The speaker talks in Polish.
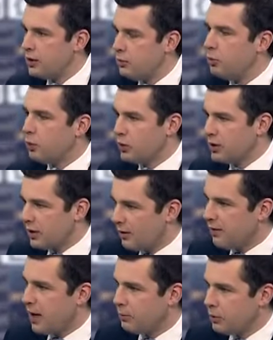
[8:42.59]
z tymi
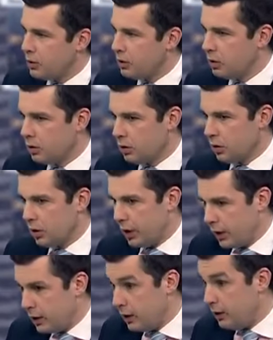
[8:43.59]
podstawami e,
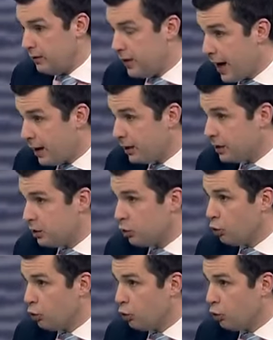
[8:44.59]
religii, wiary,